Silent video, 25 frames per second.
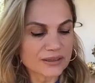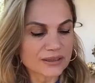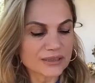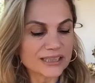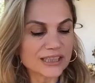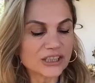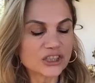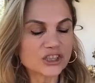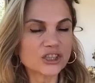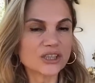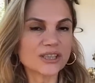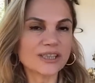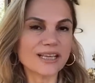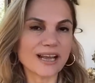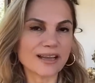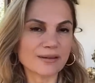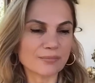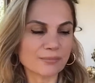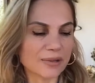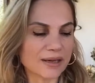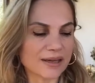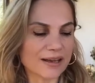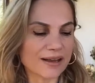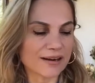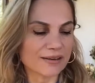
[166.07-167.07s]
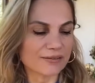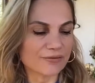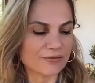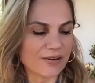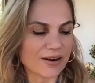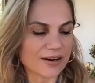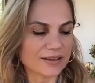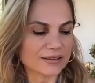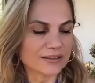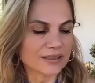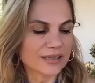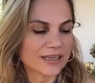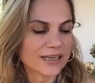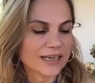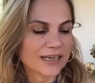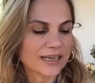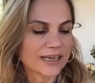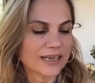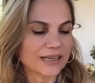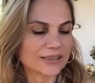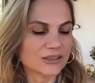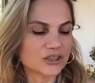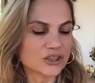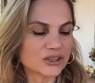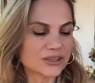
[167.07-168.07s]
yeşillenmeler var.
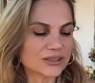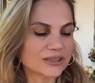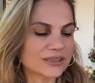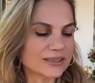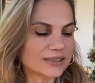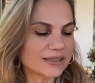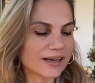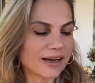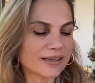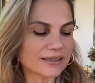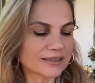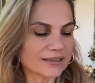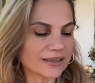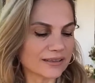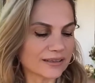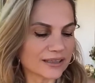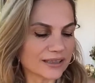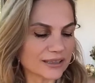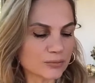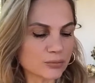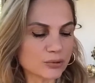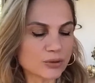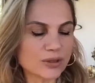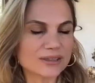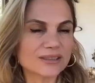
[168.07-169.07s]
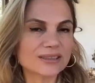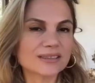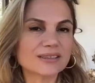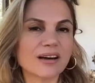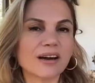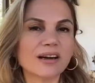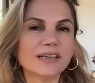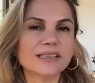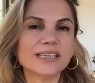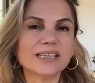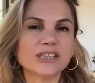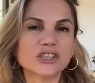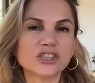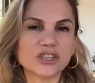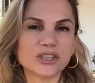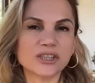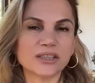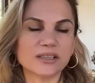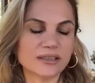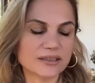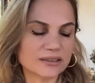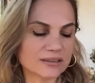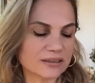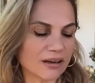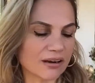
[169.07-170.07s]
Yani ciddi derken hani burası daha
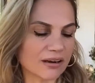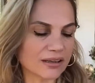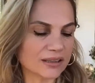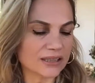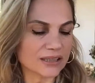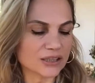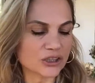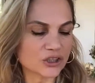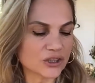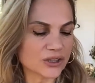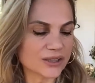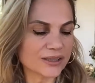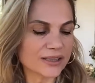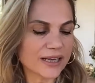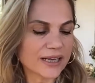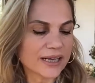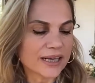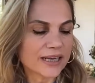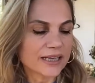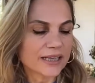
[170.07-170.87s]
yeşil, daha yeşil.